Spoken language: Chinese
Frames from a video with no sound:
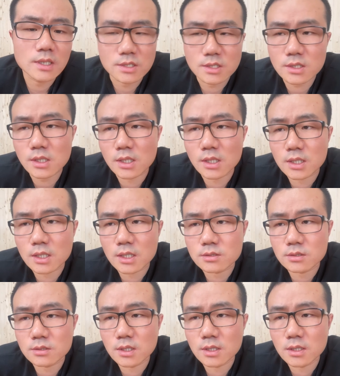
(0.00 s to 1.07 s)
其一呢
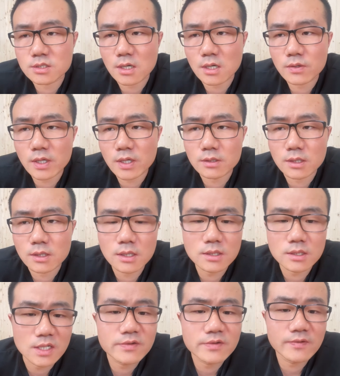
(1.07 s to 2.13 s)
是找到一个
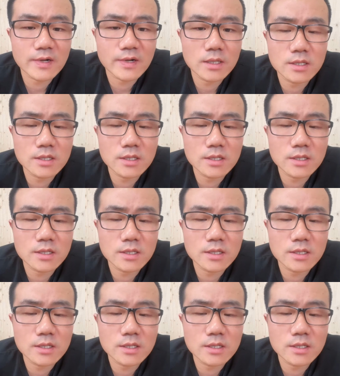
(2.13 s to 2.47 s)
铁饭碗，